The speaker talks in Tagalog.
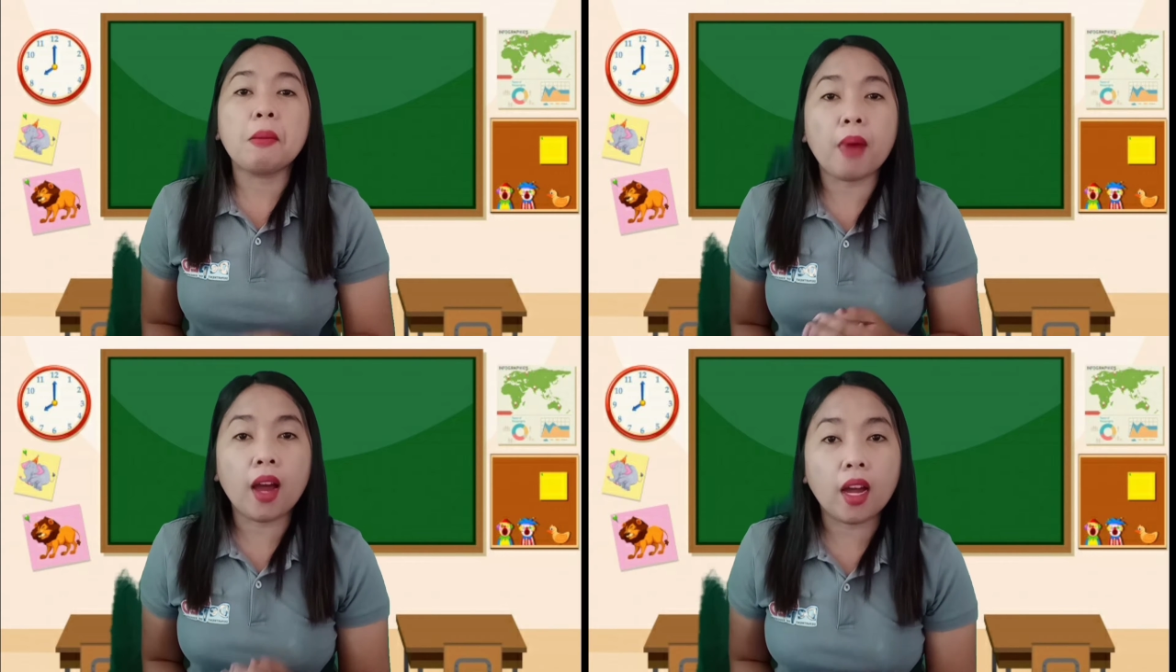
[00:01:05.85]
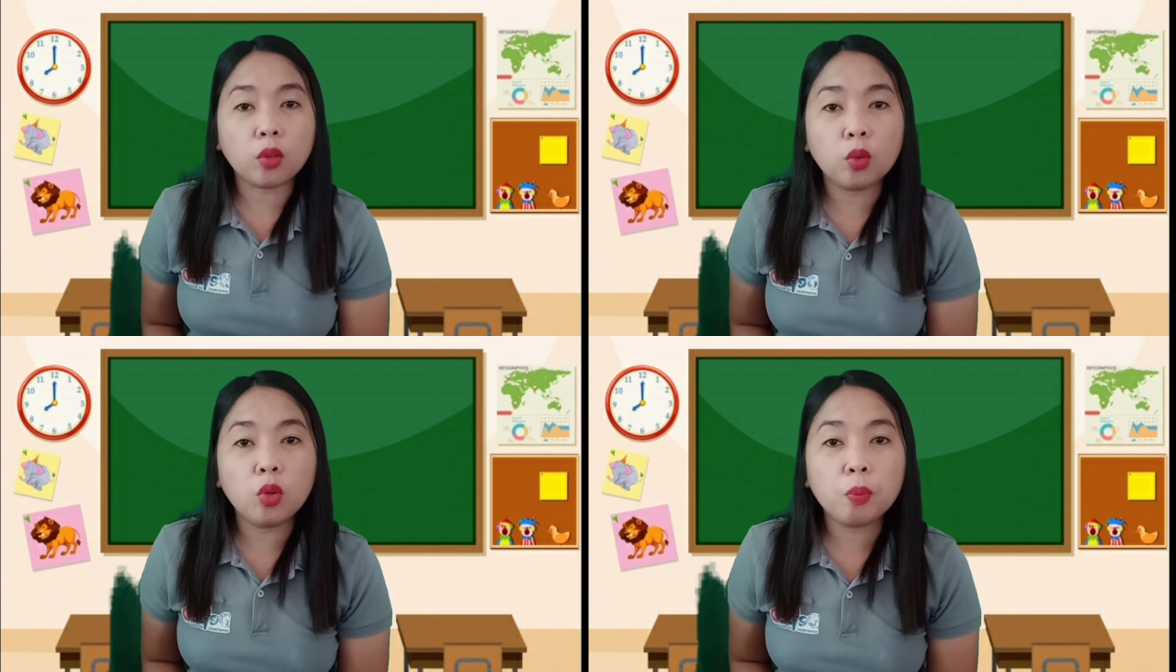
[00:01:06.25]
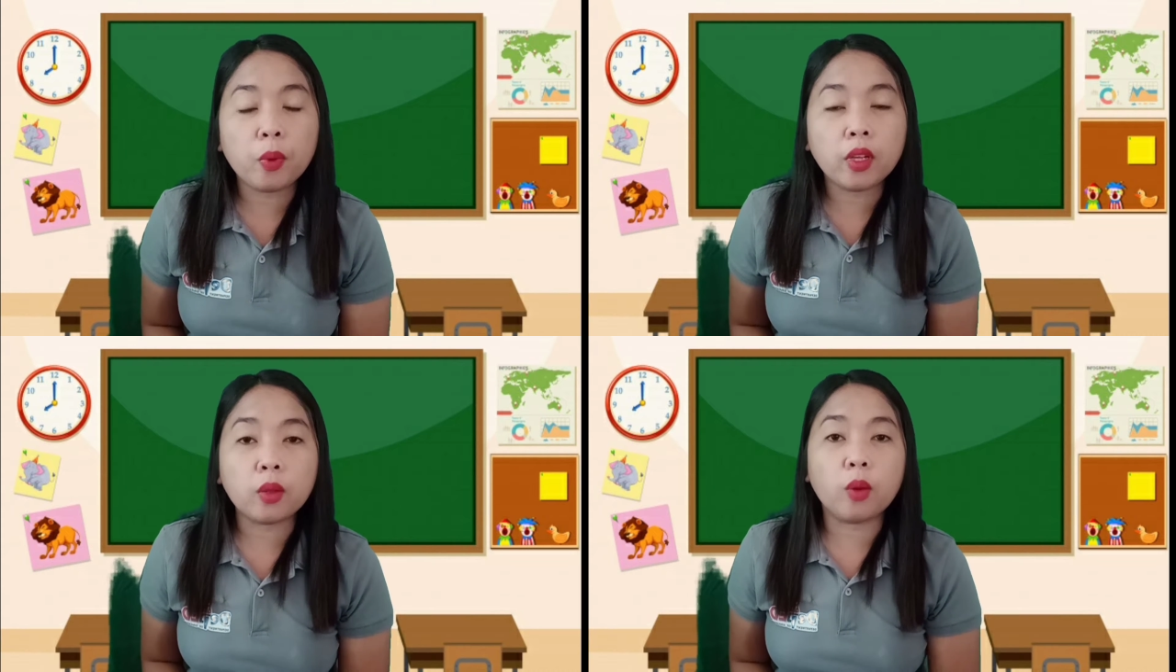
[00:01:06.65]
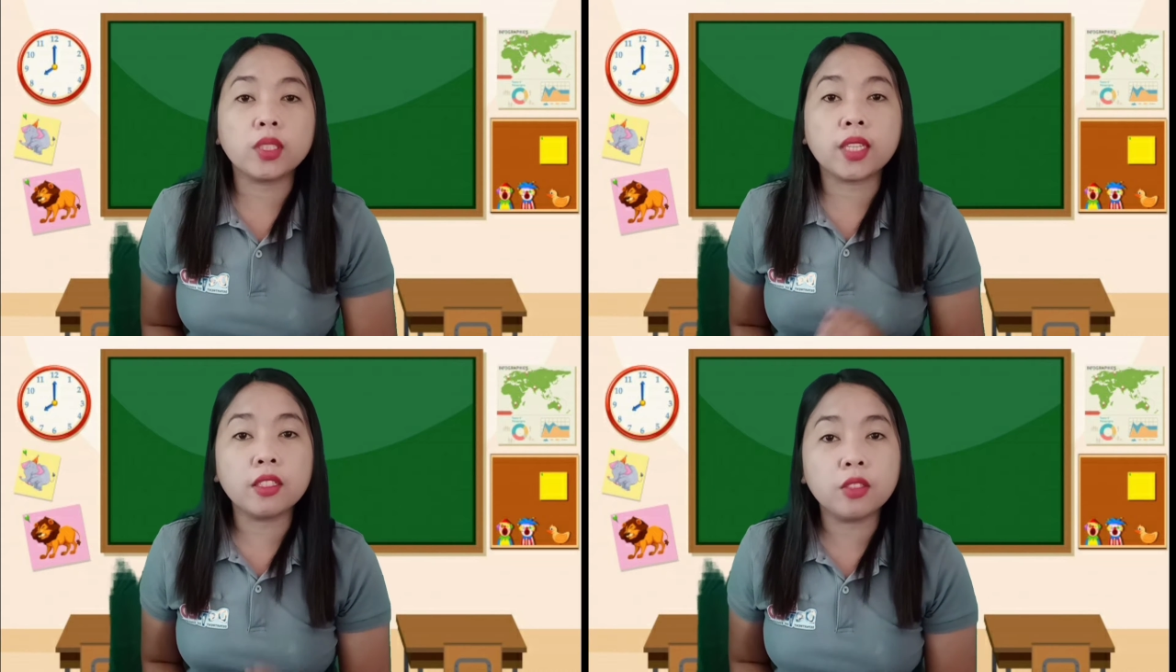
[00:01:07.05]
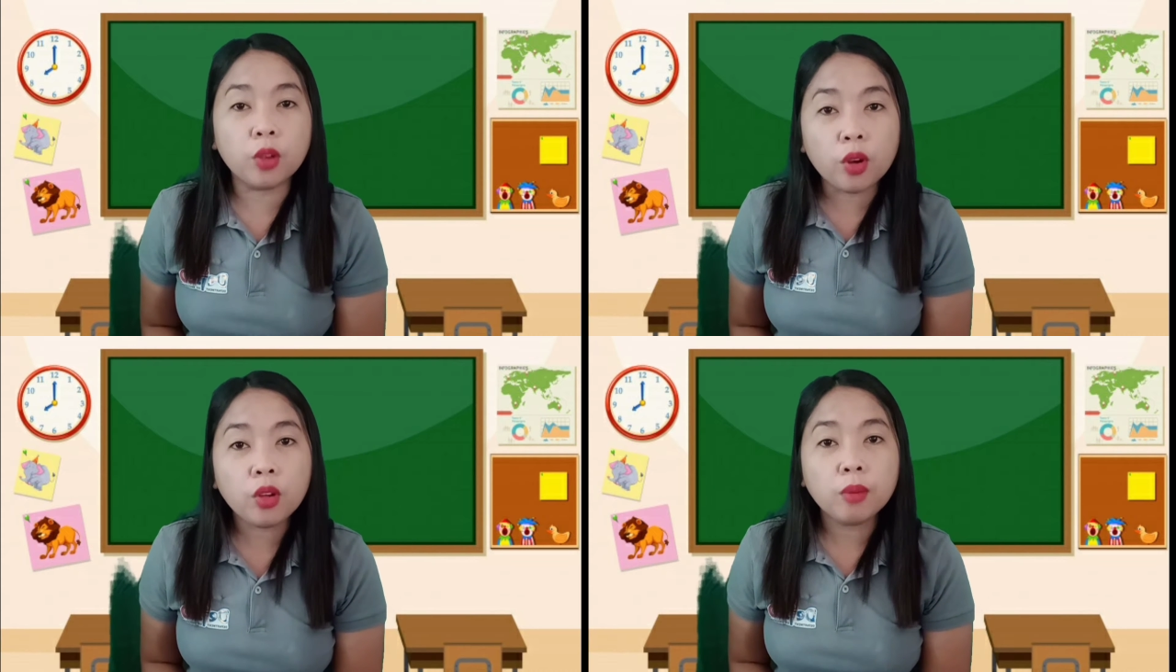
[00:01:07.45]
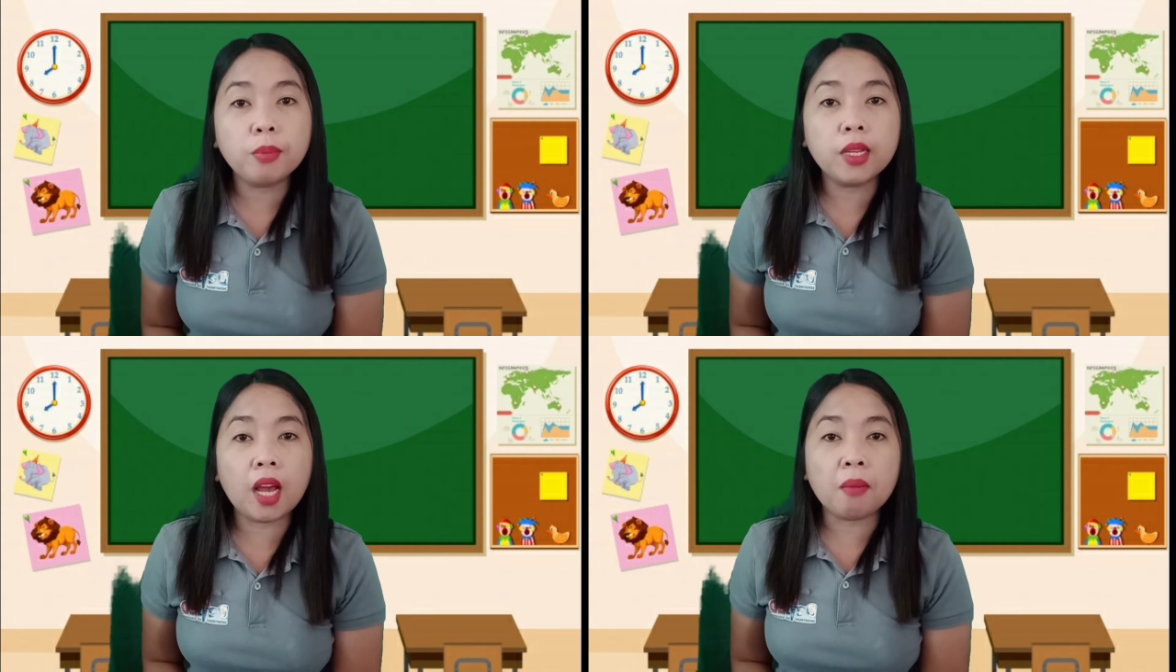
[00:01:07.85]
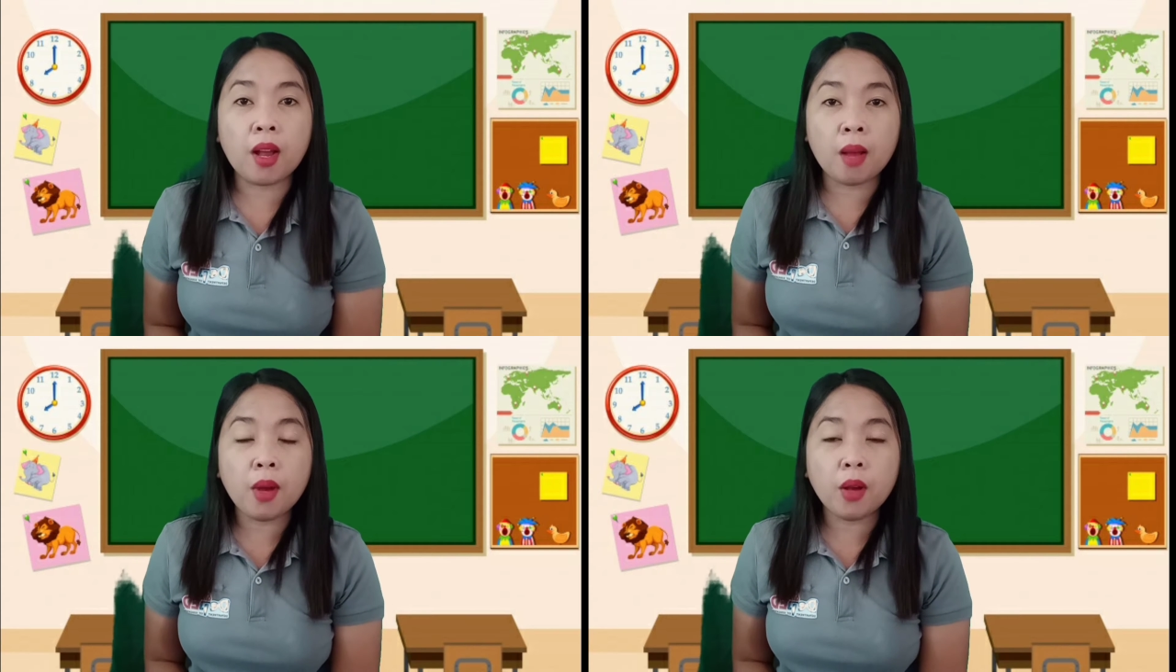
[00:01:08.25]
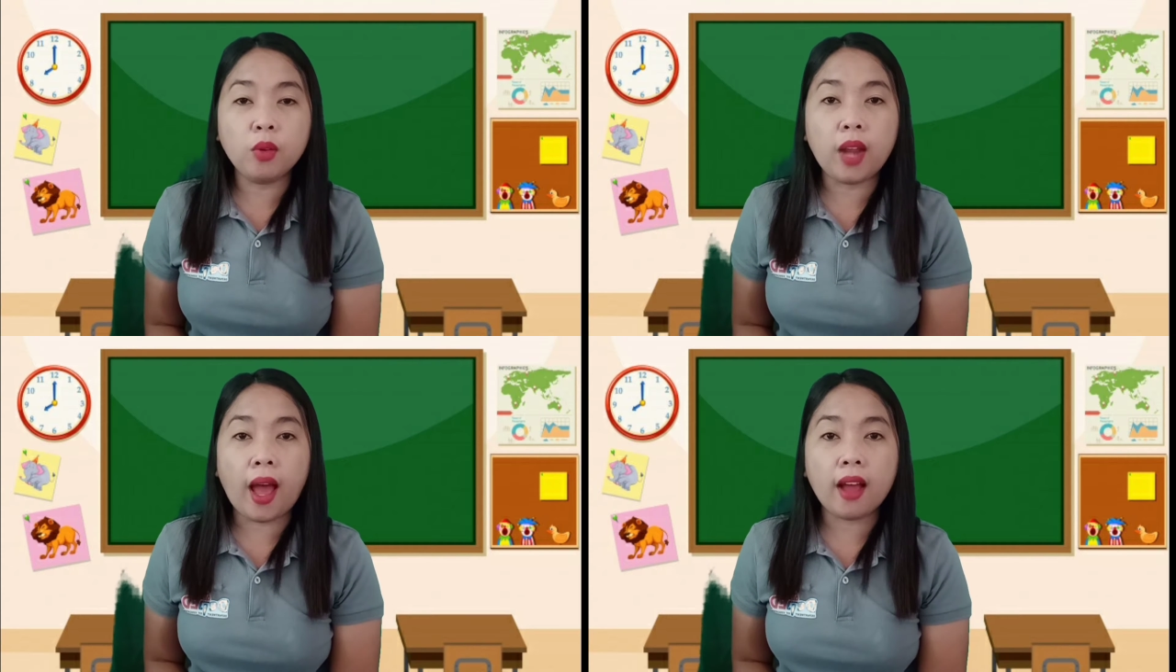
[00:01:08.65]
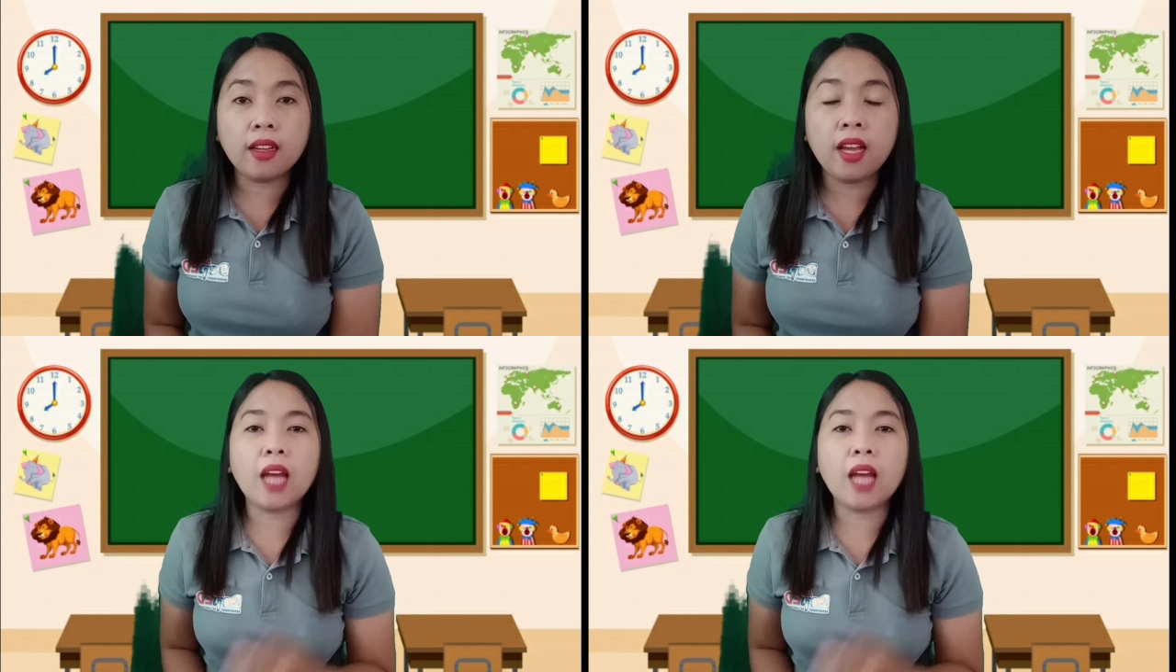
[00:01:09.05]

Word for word: makakatulong po ito sa inyo bilang mga magulang